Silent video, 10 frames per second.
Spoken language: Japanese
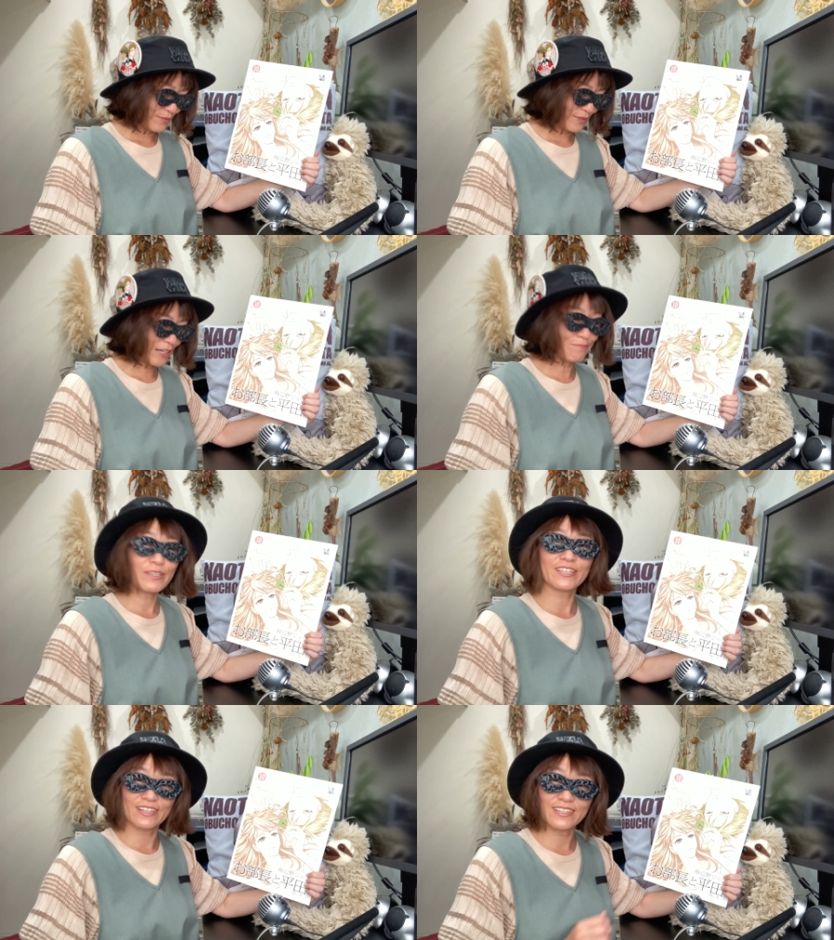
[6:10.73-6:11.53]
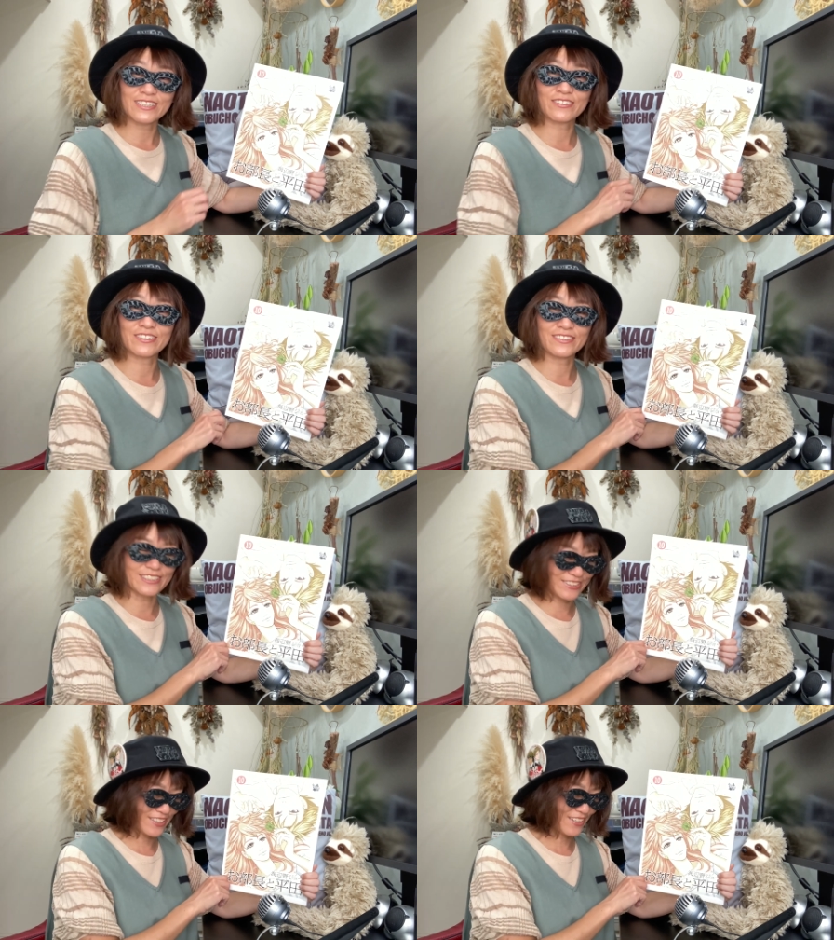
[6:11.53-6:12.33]
完璧な作品で
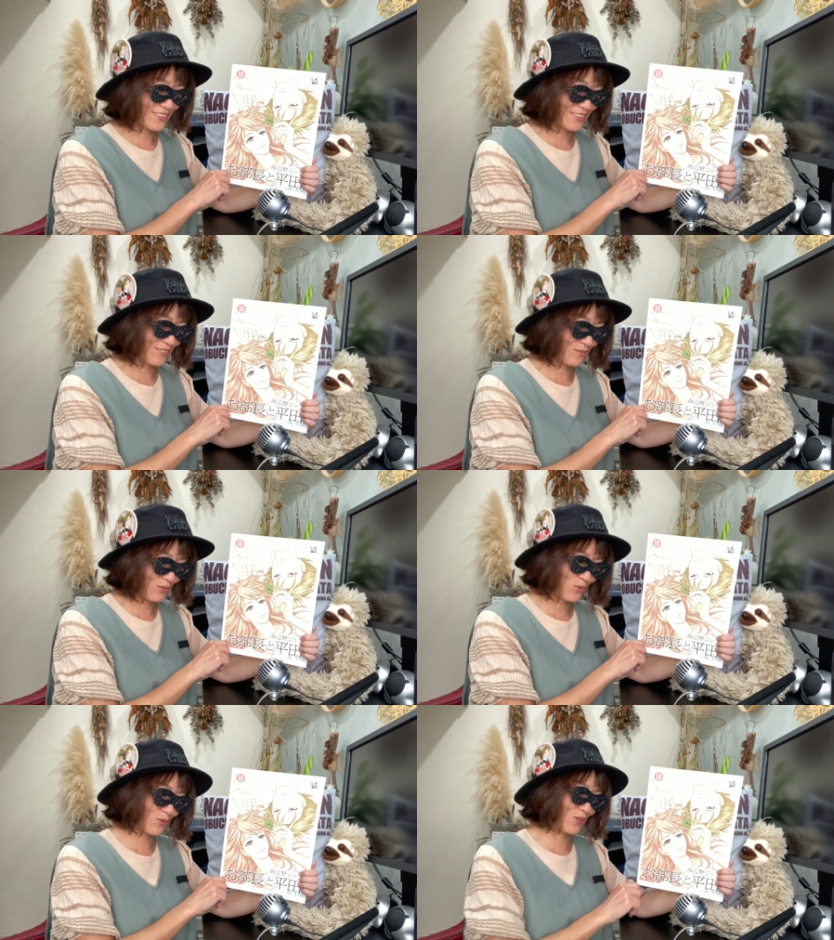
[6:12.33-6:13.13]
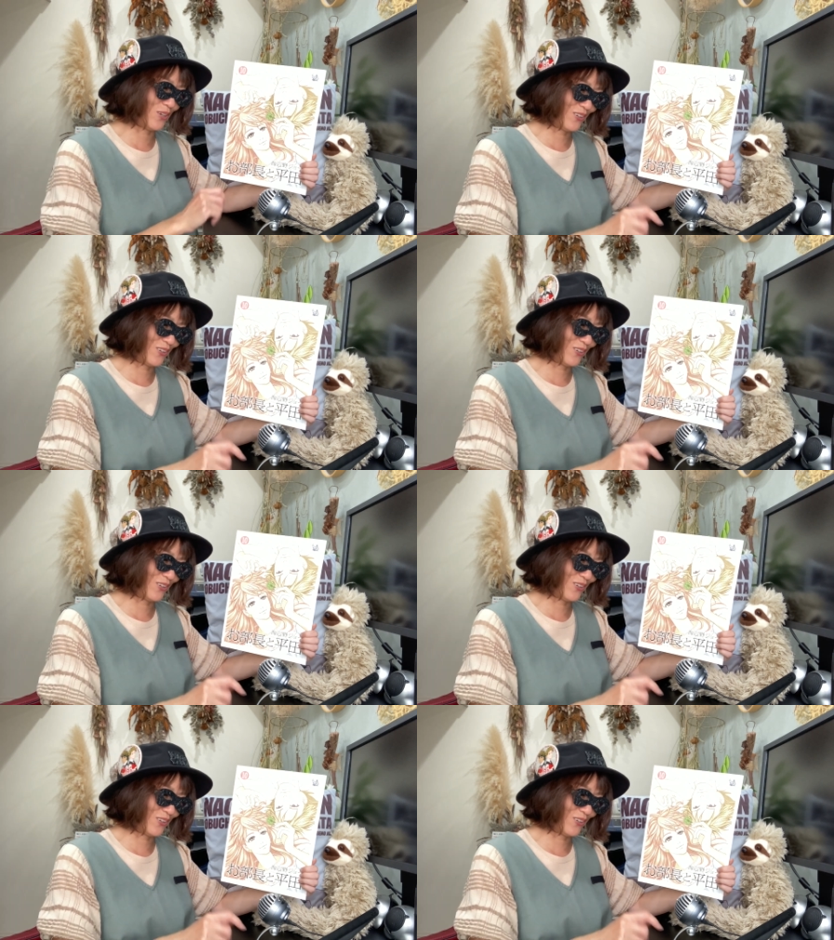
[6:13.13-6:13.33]
したおお